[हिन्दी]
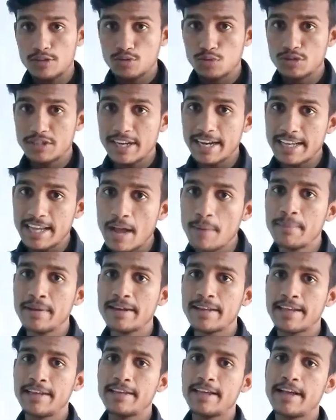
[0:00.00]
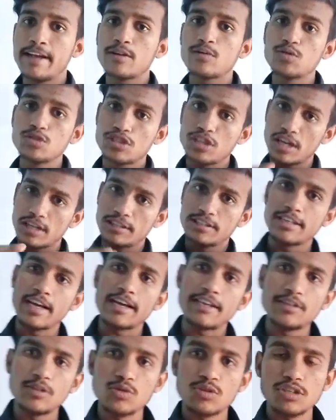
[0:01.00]
सूचना यह मिल रही है कुछ
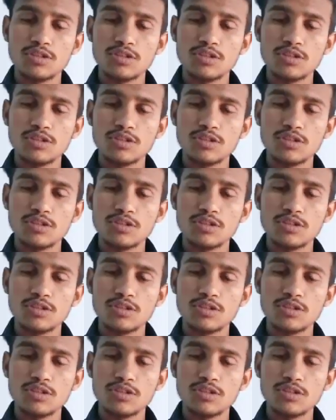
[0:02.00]
अधिकारियों